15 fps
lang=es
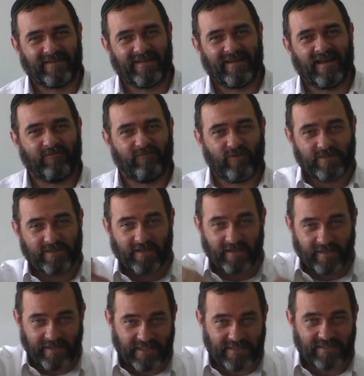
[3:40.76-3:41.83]
La fuerza del
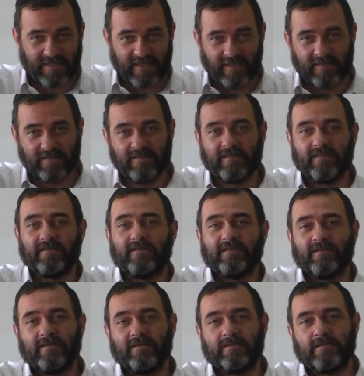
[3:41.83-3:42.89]
Geset
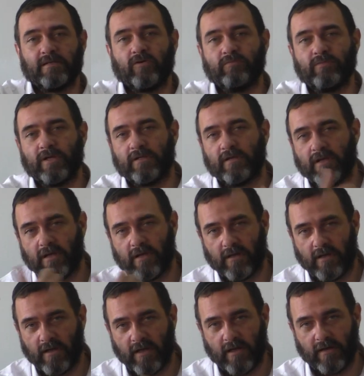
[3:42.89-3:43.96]
se convierte
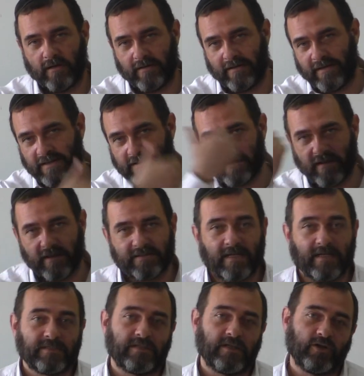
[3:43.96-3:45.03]
en gesed hacia el
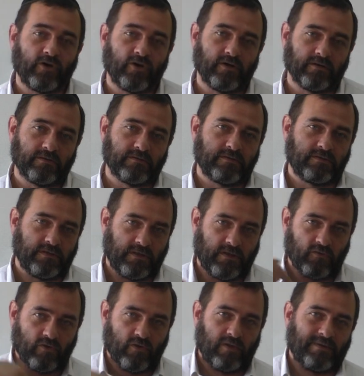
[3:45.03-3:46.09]
exterior, si es que
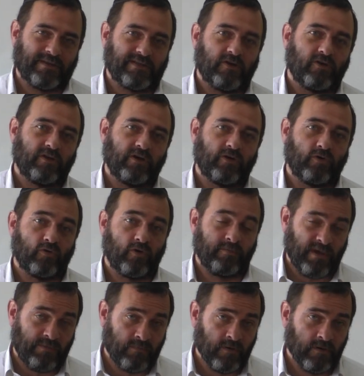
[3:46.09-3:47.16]
uno es demasiado din con uno
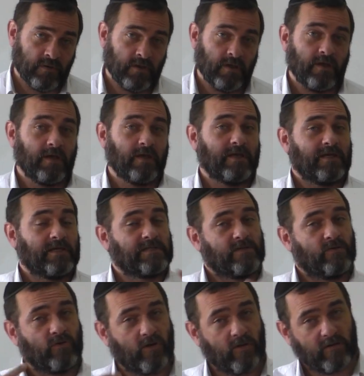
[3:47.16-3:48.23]
mismo, y si
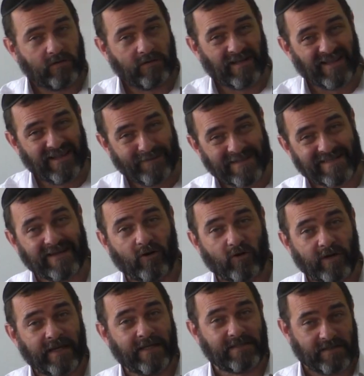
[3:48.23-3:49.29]
uno tiene demasiado
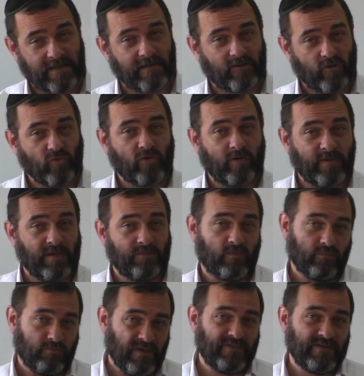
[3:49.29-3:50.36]
gesed con uno mismo,
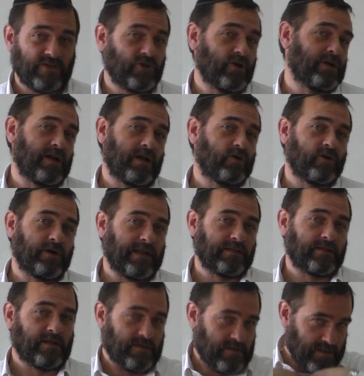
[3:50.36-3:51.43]
mi visión es la
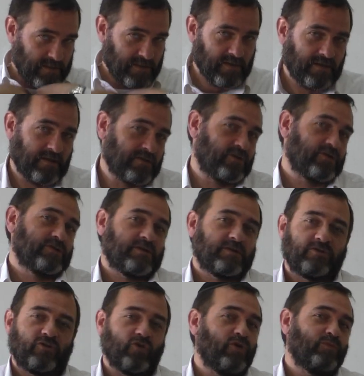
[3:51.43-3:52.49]
correcta, entonces
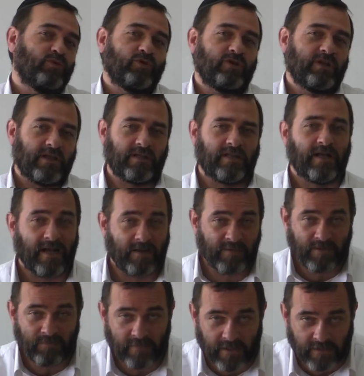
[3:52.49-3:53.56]
todo el mundo tiene que tener la
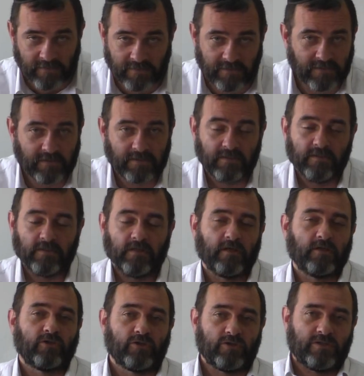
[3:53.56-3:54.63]
misma,
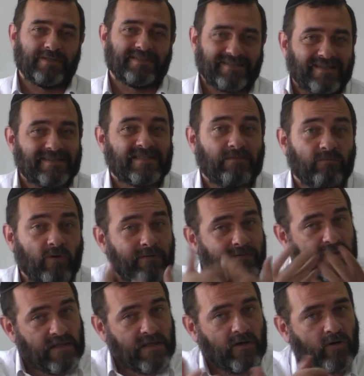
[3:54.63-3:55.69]
entonces se
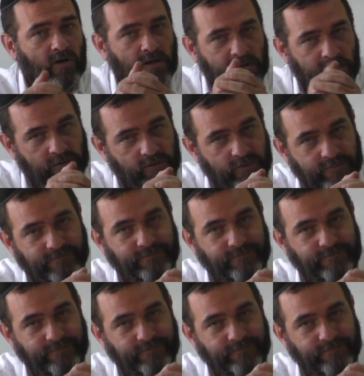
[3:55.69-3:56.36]
vuelve din con el resto.